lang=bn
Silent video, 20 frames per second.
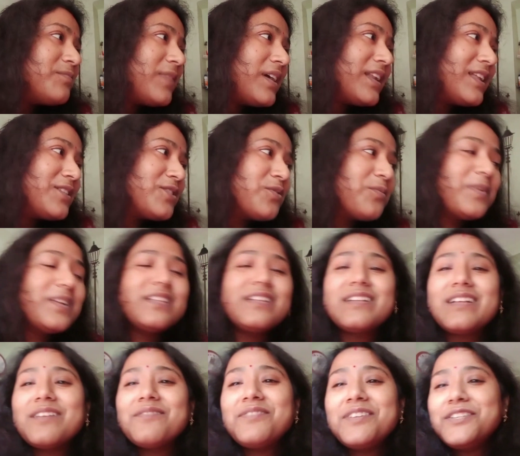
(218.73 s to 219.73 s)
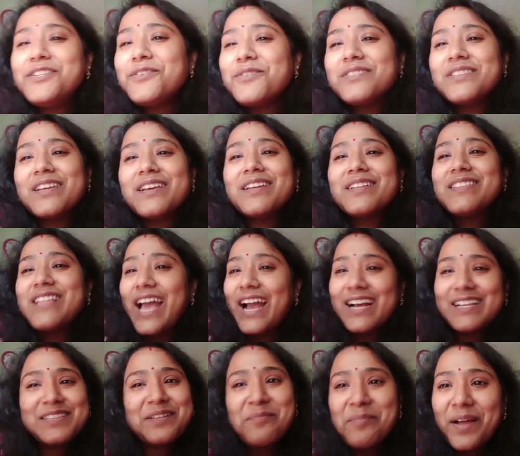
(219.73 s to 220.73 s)
মানে তোমাদেরকে ভিডিওতে
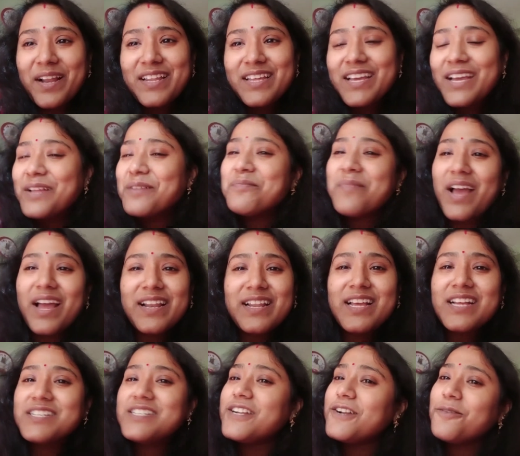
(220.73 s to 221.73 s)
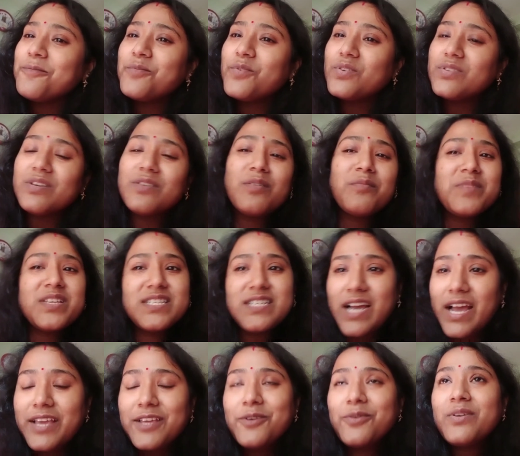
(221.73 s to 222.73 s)
দেখাতে পারি এর বাইরে আর সেরকম কোথাও আমি
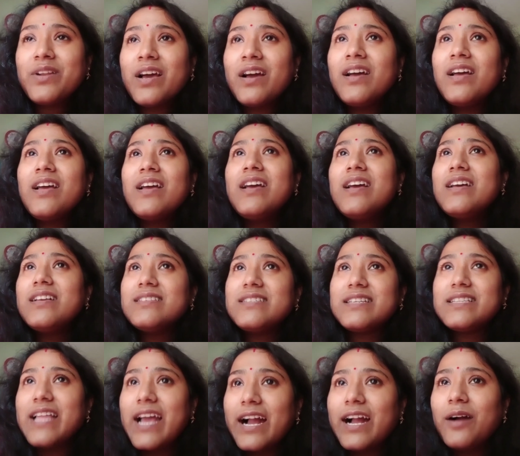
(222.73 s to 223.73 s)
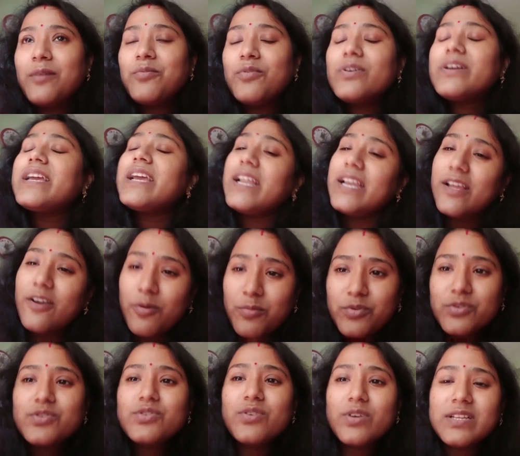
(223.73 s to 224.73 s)
যাইও না যে দেখাবো গেলে
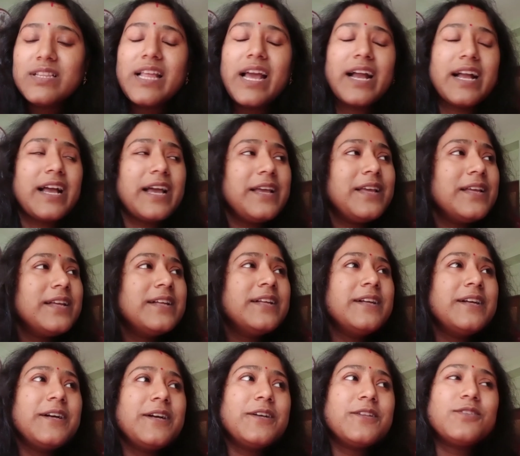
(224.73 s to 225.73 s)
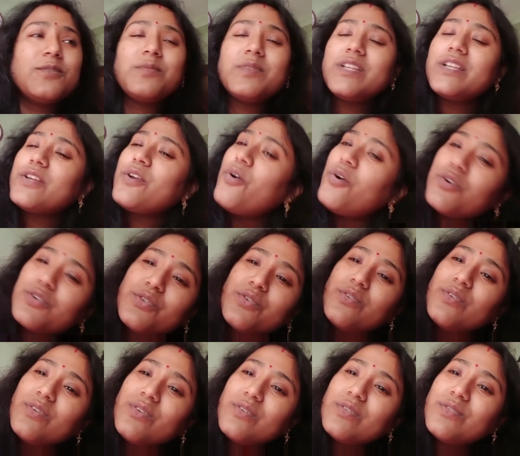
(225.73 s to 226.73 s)
অবশ্যই দেখাই তোমাদেরকে
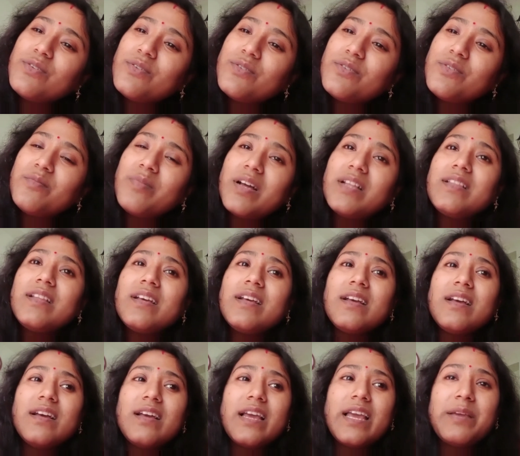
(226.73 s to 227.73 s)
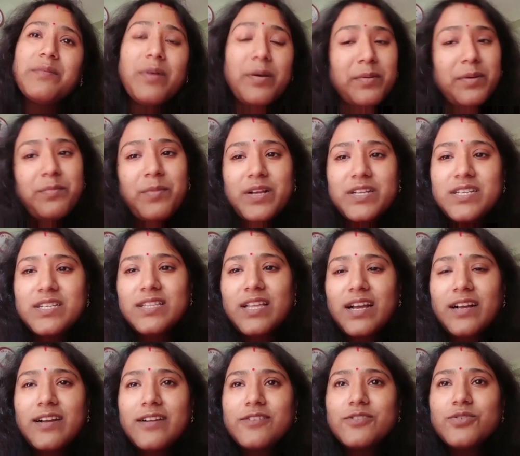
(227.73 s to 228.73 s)
অসংখ্য ধন্যবাদ এইভাবে পাশে
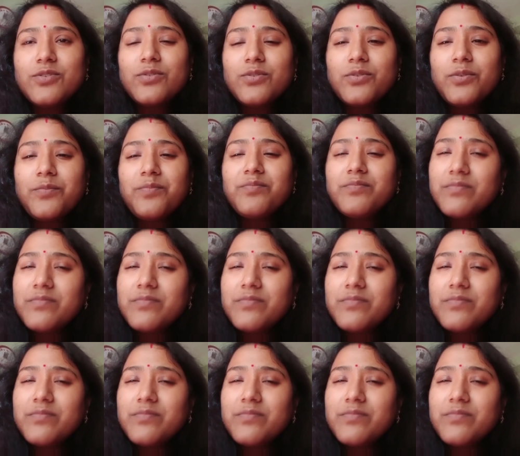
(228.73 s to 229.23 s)
থাকার জন্য